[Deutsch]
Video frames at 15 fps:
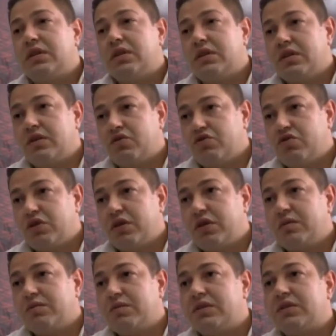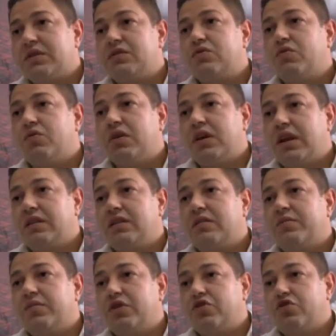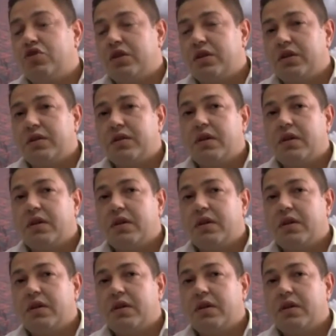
ich mich nicht trauen, einen konkreten Grund für das